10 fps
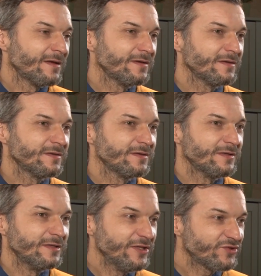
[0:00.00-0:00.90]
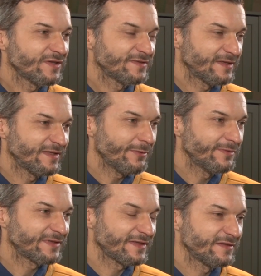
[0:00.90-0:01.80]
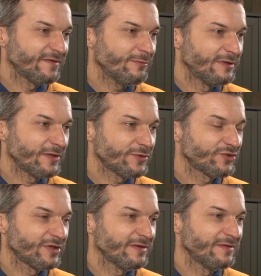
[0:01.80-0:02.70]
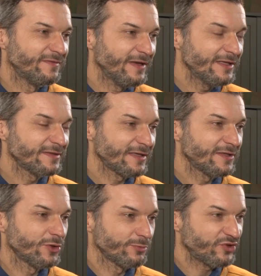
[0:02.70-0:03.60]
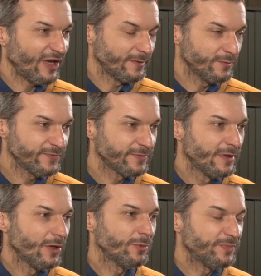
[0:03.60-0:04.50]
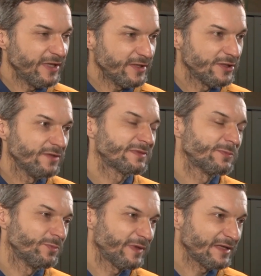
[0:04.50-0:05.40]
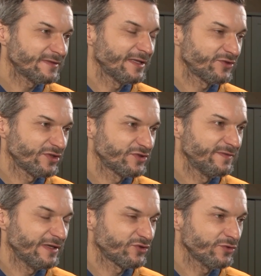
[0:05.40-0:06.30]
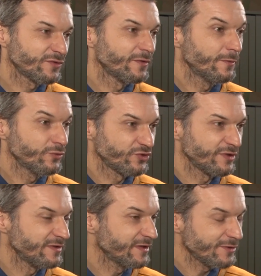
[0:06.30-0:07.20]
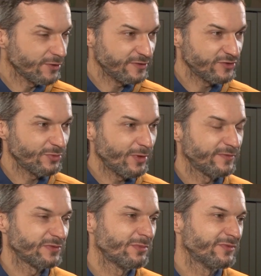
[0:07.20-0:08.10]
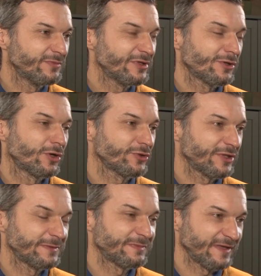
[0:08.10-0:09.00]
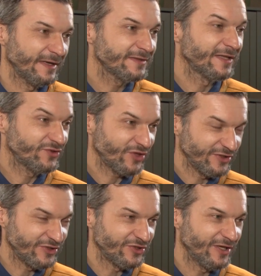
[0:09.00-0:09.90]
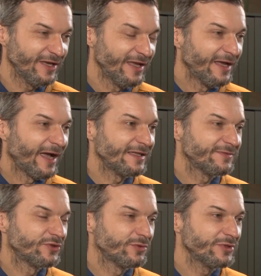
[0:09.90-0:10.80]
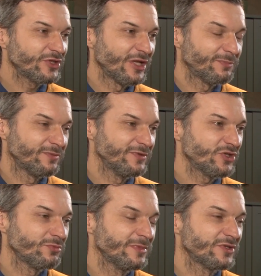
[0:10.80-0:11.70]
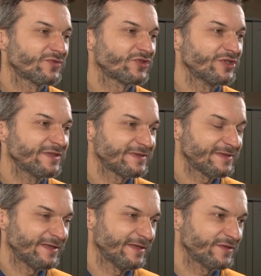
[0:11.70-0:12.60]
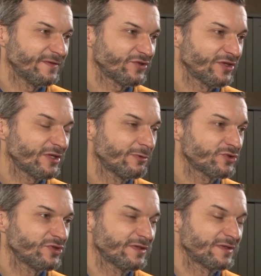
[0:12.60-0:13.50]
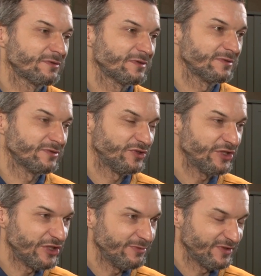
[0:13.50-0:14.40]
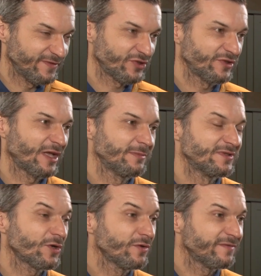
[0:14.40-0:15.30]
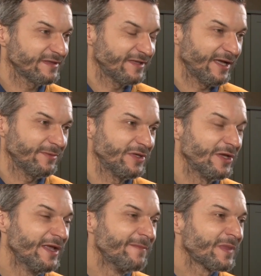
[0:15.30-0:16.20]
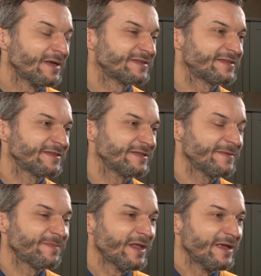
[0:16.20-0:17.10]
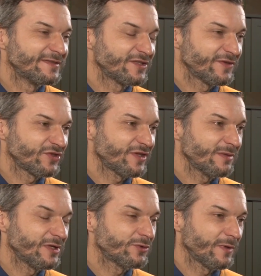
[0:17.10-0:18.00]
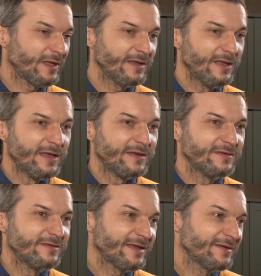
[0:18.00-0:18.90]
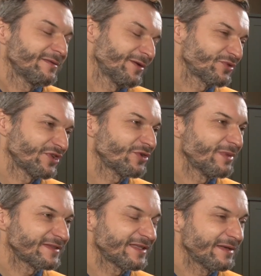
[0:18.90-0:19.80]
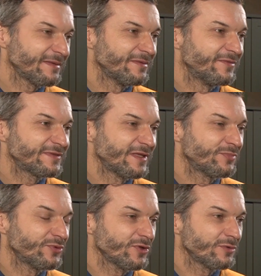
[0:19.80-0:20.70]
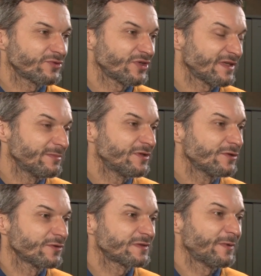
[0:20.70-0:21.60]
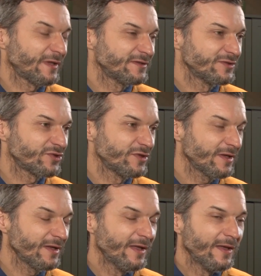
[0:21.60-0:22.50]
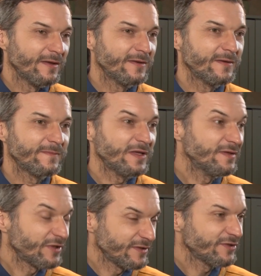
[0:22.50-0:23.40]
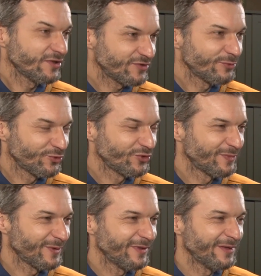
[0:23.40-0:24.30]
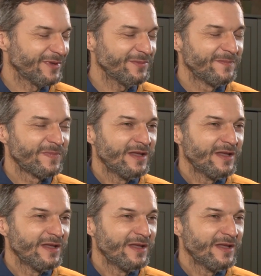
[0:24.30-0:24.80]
Y, liczne sygnały wskazywały na to, że wiele takich obszarów opieki, współpracy na rzecz zwierząt, różnych, nie tylko tych domowych, bo mówimy tylko o kotach, psach najczęściej, ale w domyśle powinniśmy mieć wszystkie zwierzęta, łącznie z y, dzikimi zwierzętami, z owadami, z, ze zwierzętami, które na obszarze miasta występują czasami tylko sporadycznie y, i wtedy też są dużym problemem.